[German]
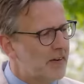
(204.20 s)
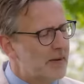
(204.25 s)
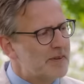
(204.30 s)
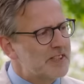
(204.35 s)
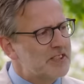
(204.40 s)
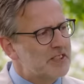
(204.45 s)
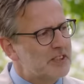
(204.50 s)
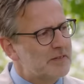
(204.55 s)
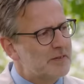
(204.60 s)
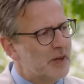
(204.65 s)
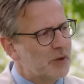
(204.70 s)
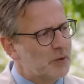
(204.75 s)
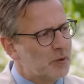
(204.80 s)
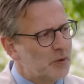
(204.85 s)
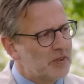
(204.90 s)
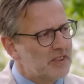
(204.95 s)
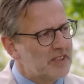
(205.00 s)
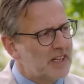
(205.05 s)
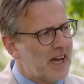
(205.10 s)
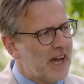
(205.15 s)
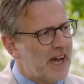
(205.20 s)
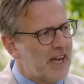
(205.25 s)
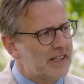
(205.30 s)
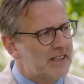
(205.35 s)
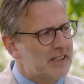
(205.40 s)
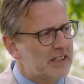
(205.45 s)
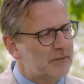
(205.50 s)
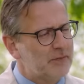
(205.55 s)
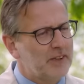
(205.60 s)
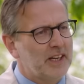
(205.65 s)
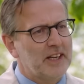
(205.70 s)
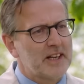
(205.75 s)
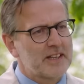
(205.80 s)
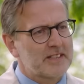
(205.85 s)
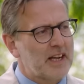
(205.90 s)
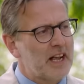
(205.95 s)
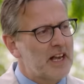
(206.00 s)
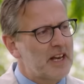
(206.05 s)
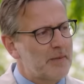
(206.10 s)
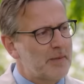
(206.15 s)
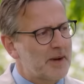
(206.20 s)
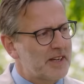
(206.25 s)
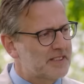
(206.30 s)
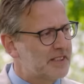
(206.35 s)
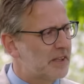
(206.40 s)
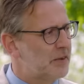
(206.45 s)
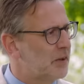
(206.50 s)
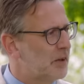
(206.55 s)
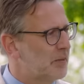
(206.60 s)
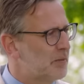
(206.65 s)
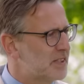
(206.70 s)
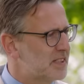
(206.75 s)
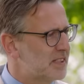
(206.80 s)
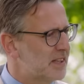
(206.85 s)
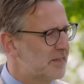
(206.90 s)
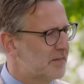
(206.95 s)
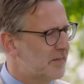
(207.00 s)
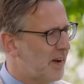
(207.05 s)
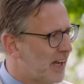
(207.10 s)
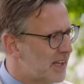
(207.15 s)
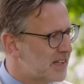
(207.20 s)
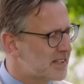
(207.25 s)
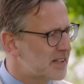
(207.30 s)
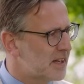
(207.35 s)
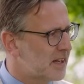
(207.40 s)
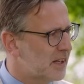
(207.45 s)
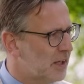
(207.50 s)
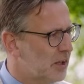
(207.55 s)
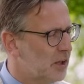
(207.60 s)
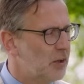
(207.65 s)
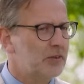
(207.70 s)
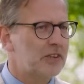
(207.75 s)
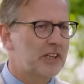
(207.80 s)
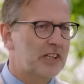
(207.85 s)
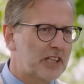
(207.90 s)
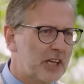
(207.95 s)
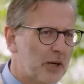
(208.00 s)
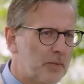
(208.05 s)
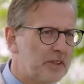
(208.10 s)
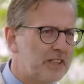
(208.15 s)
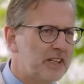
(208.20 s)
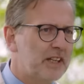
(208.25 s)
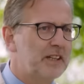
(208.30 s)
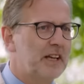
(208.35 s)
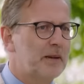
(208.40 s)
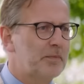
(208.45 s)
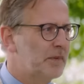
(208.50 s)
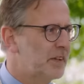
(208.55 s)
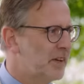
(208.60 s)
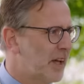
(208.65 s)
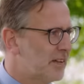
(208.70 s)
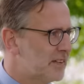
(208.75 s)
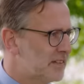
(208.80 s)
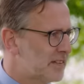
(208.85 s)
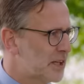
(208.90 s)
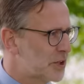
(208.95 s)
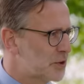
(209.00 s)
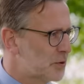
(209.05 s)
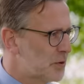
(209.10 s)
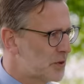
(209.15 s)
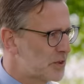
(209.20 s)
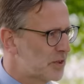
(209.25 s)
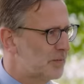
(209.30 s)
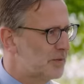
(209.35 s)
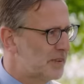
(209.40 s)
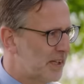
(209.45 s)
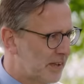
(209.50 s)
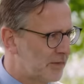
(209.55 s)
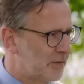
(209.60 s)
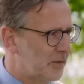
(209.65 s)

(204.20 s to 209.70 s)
Wenn man sie noch mal grundreinigt, wäre das Alabaster noch ein bisschen weißer. Und ich glaube, dann hat man ein sehr schönes Objekt